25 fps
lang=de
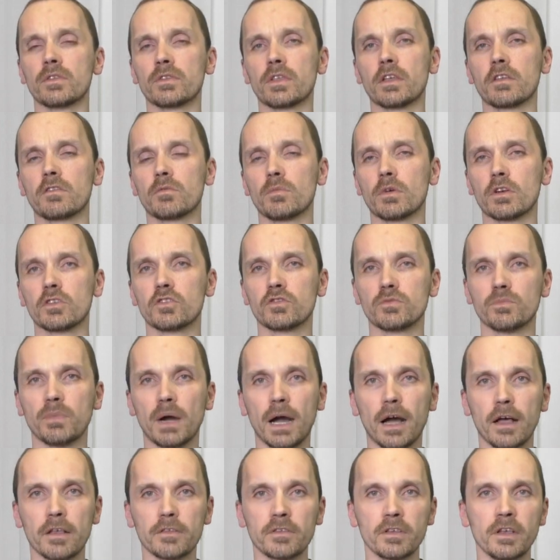Das macht
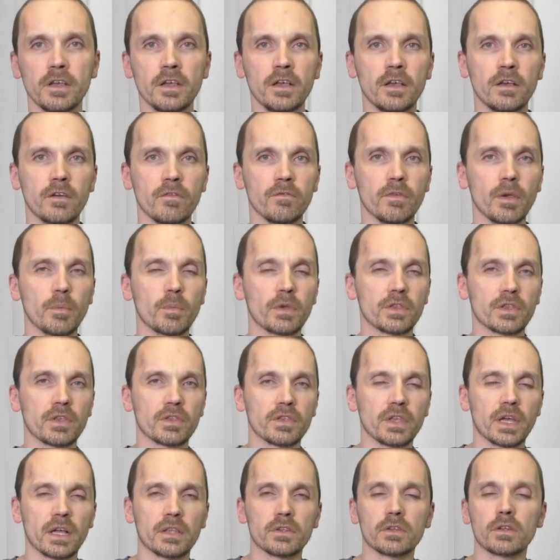Spaß, wenn man
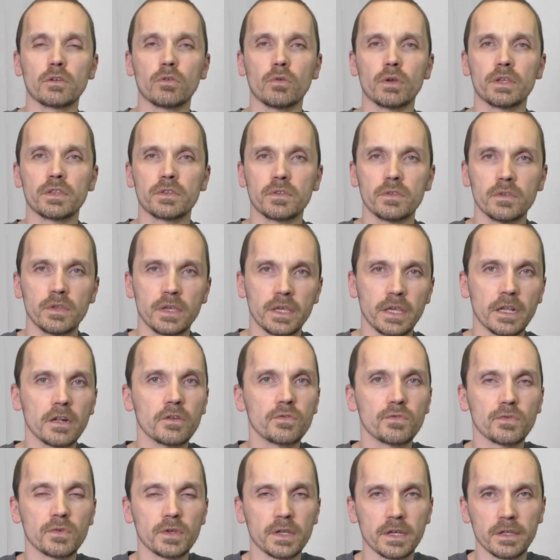dann den anderen Leuten
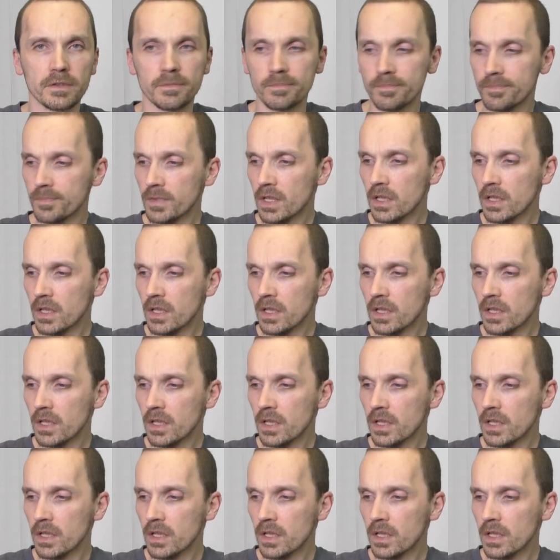helfen kann.